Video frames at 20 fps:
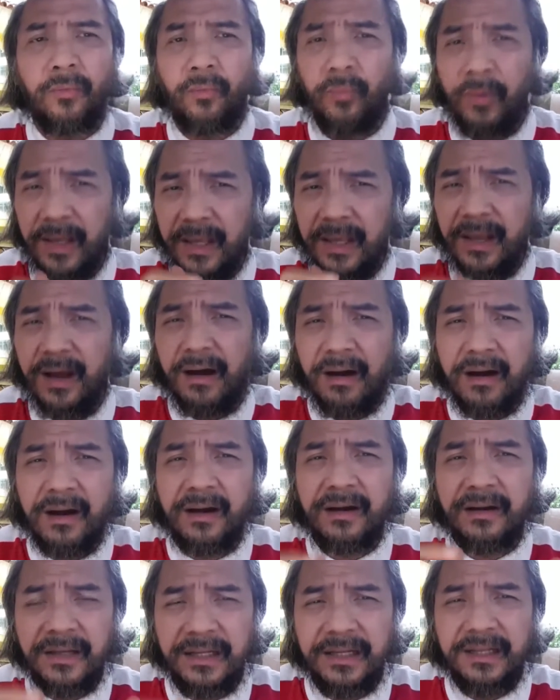We
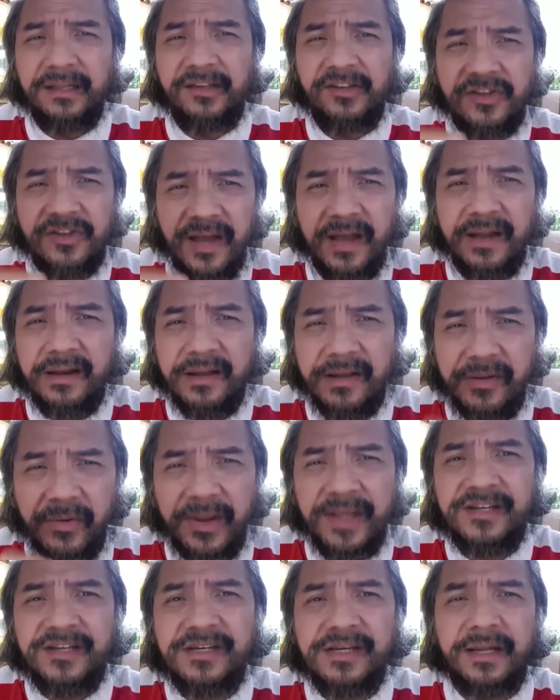are the
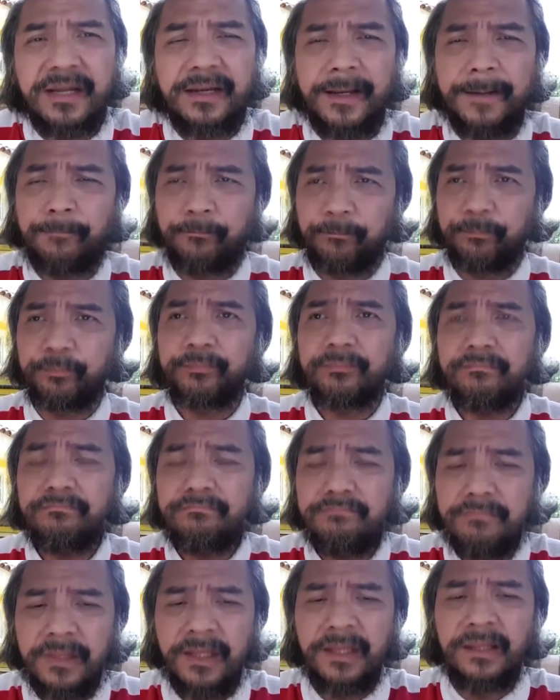generation yang
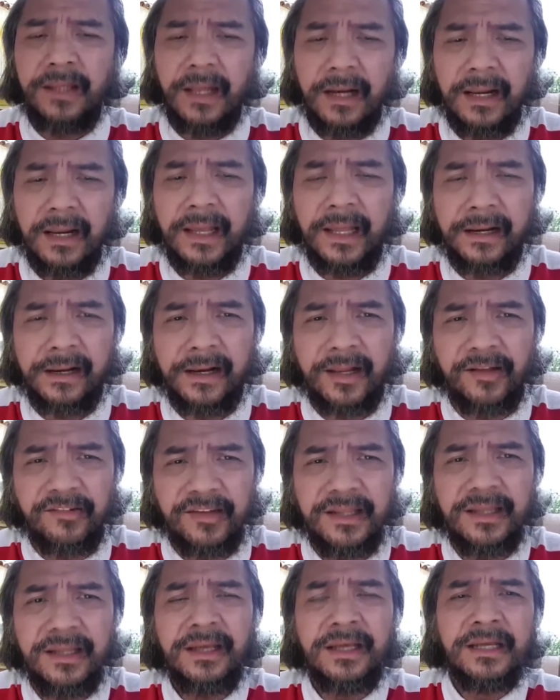kita adalah
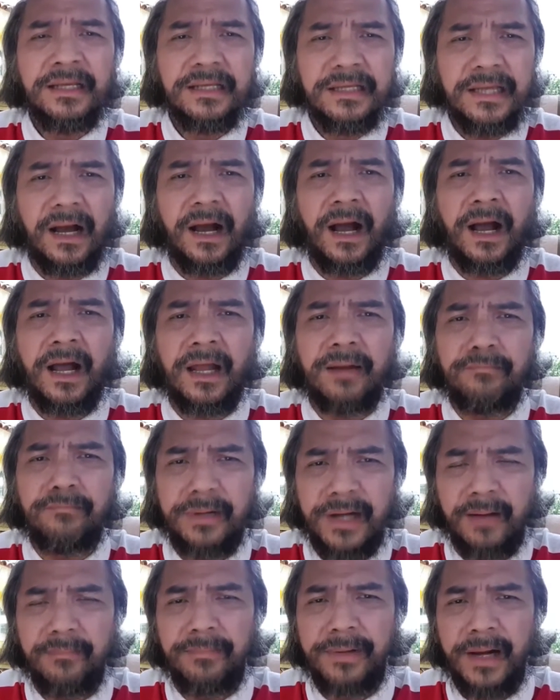generasi yang akan
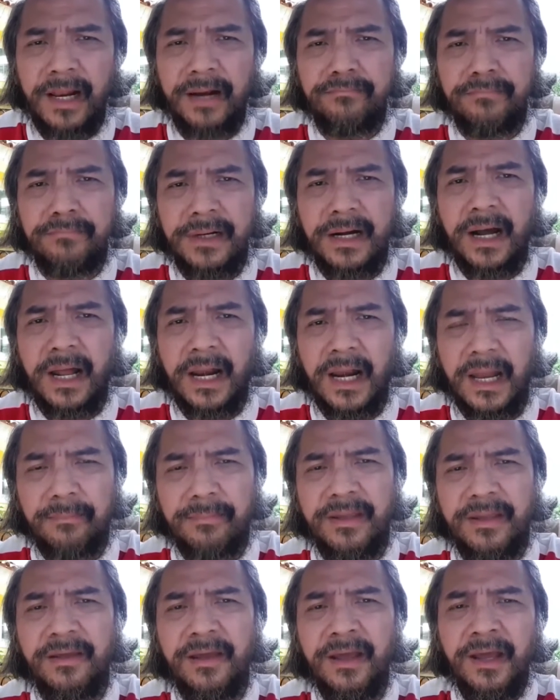benar-benar
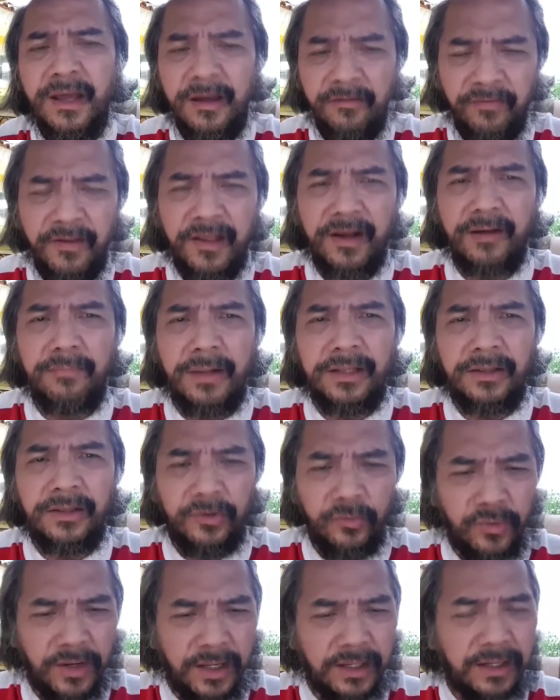mengalami firman
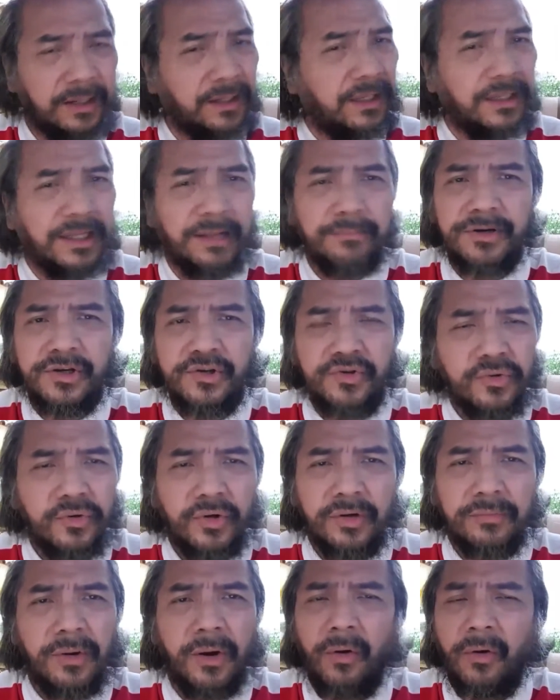Tuhan. Dan kita
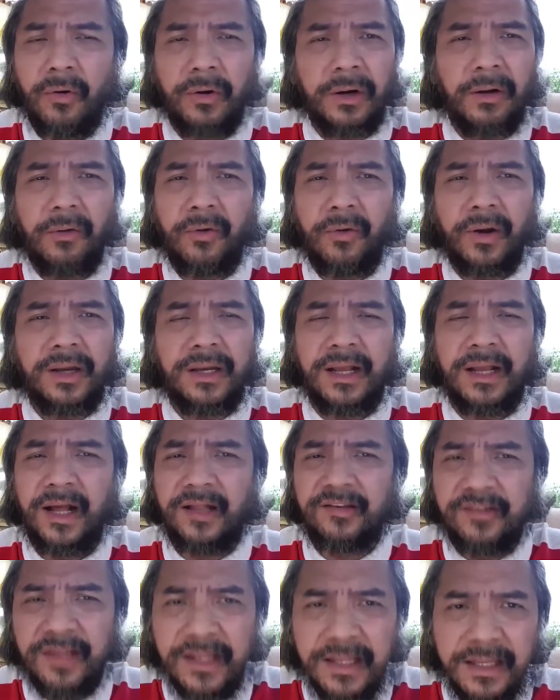bersyukur bahwa orang-orang yang
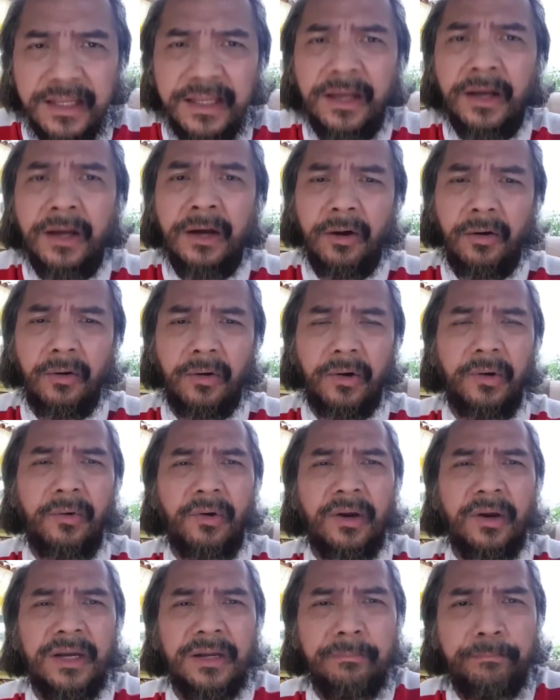dikasihi,
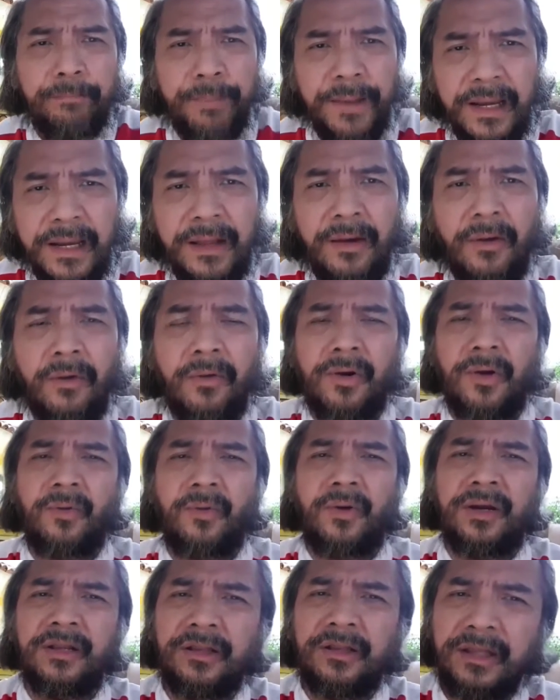orang-orang yang dipilih,
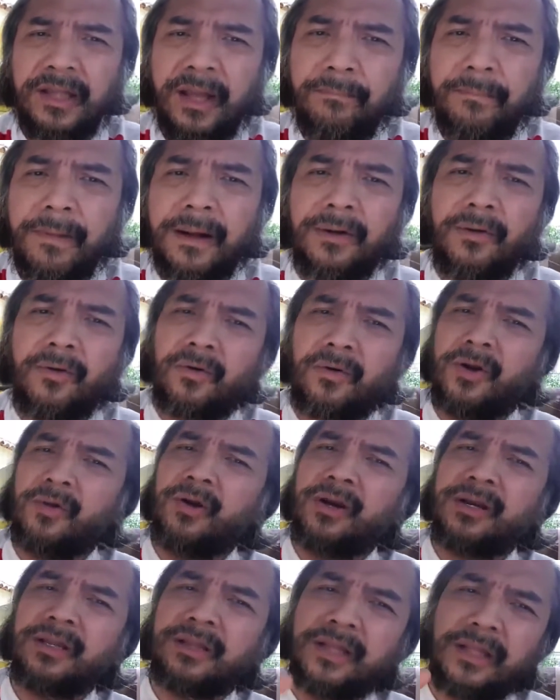orang-orang yang ditetapkan,
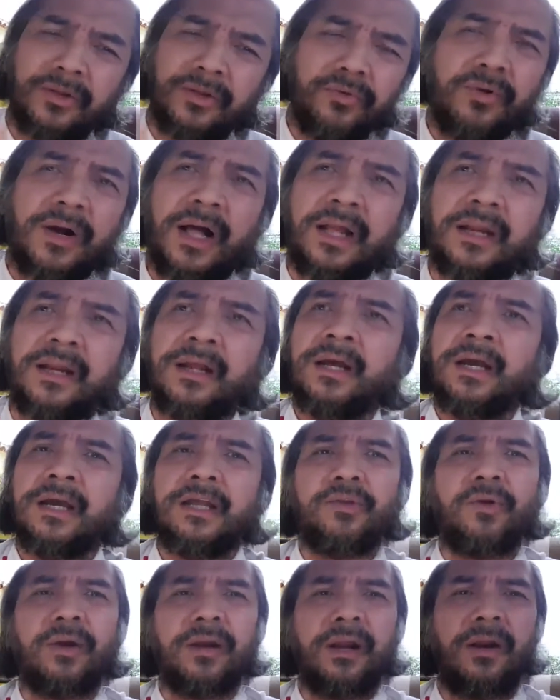orang-orang yang ditentukan.
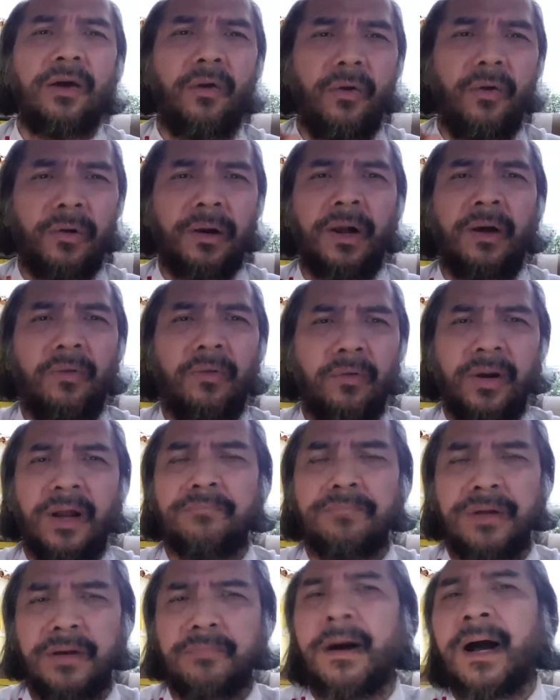Itu adalah
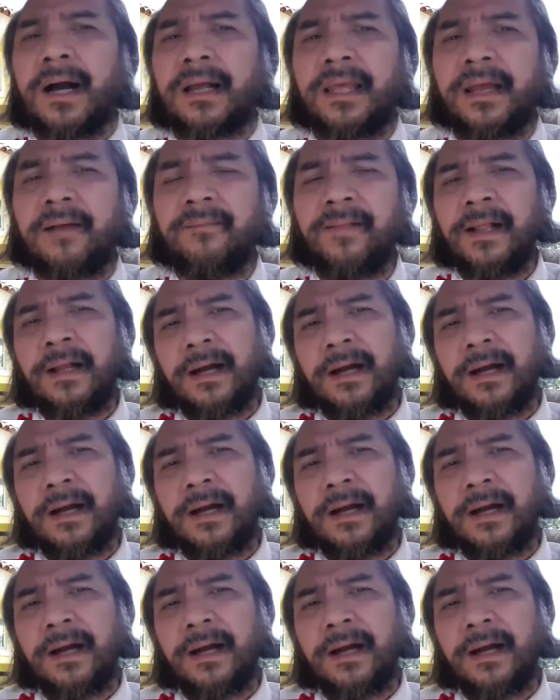orang-orang berbahagia.